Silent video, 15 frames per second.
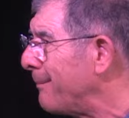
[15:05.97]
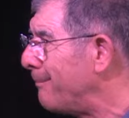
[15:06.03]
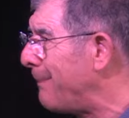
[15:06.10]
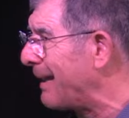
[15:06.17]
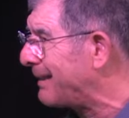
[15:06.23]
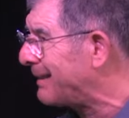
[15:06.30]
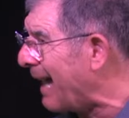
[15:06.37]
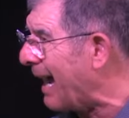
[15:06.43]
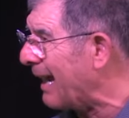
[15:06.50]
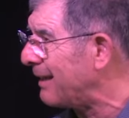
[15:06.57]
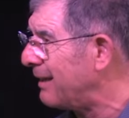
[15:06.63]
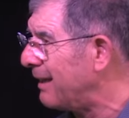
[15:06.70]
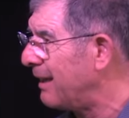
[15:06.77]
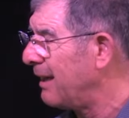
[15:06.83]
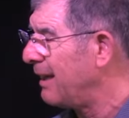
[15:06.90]

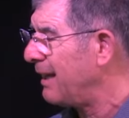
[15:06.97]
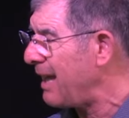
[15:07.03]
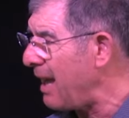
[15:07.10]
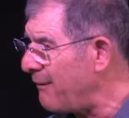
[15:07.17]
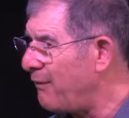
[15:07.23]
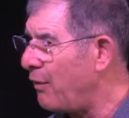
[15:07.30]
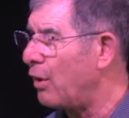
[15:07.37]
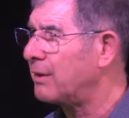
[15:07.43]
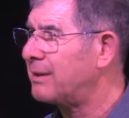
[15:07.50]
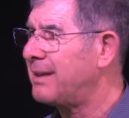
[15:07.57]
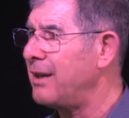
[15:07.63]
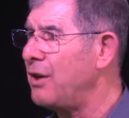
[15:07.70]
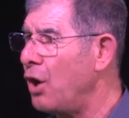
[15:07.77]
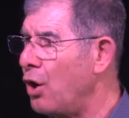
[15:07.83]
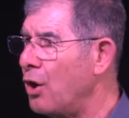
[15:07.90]
battaglie e a
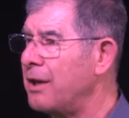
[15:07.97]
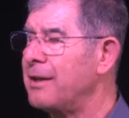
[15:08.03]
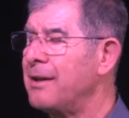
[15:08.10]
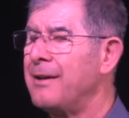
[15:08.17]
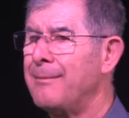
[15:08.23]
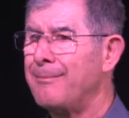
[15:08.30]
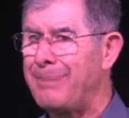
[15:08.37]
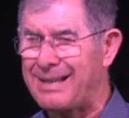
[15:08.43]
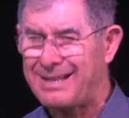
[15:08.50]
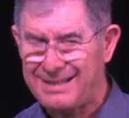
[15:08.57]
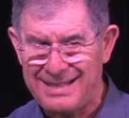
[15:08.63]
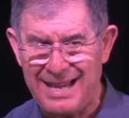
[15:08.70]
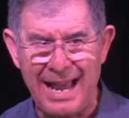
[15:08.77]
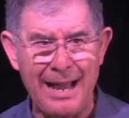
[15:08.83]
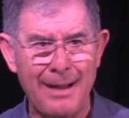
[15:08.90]
volte noi
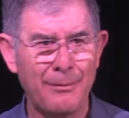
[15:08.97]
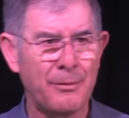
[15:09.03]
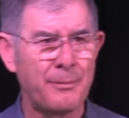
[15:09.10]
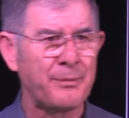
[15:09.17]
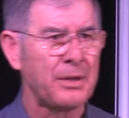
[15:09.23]
passiamo